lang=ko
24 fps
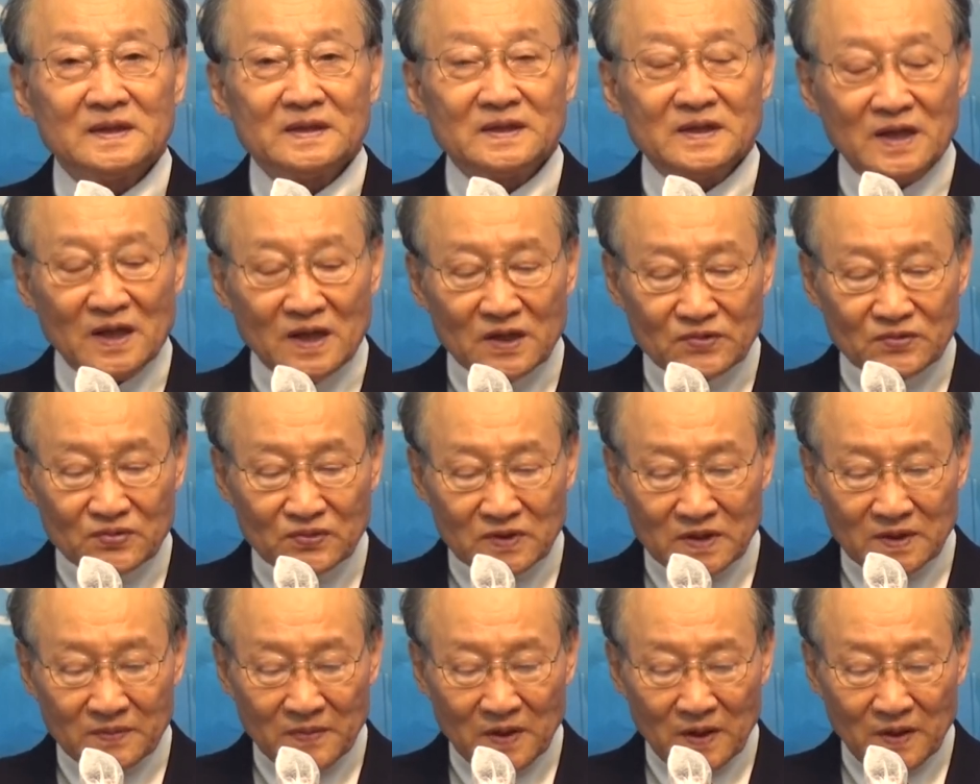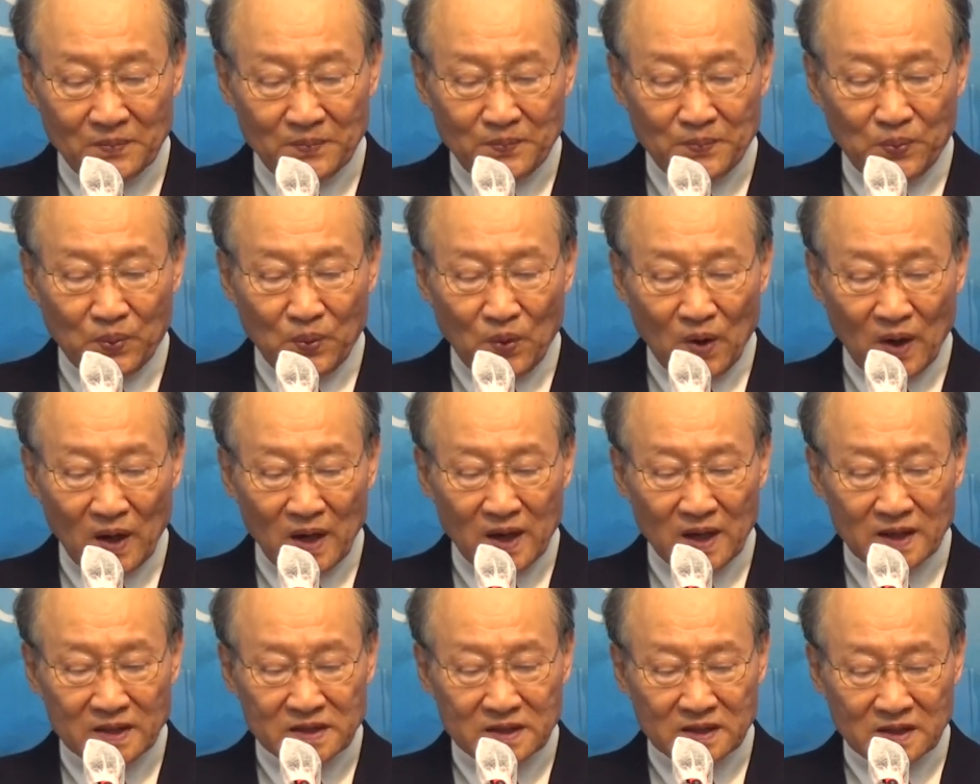예수님의
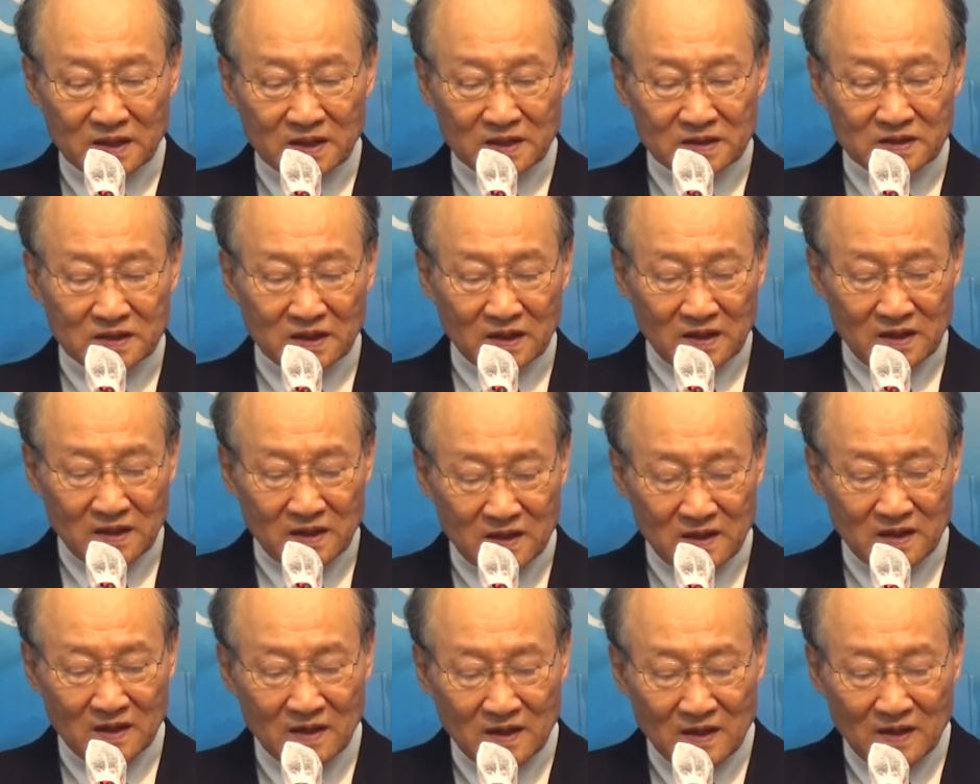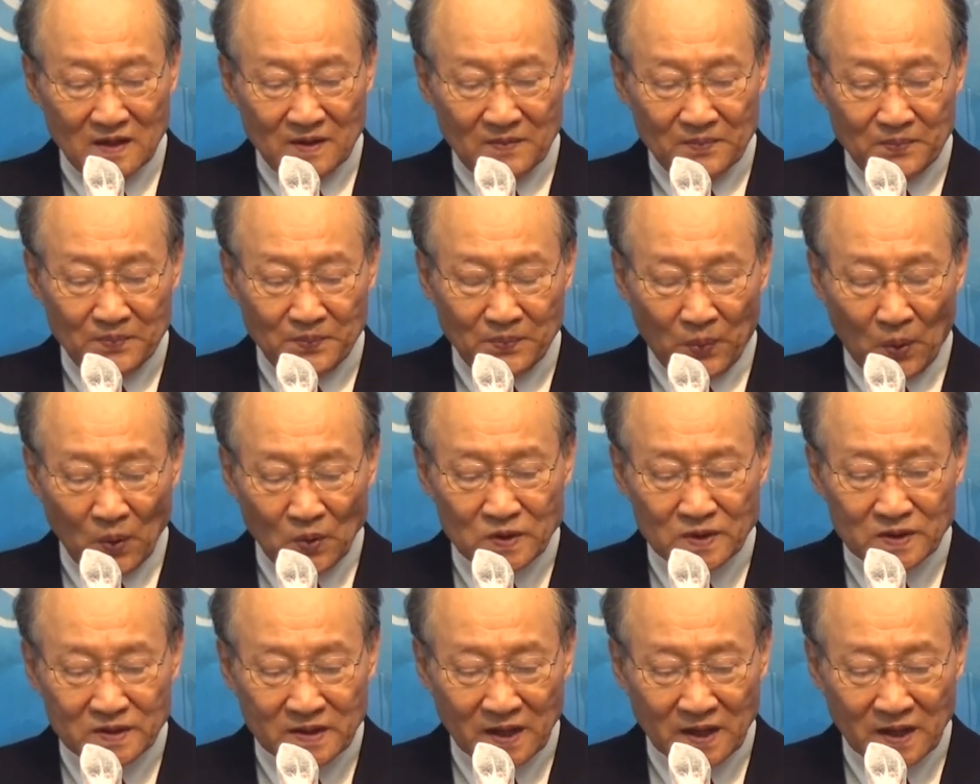부활하신 것을 본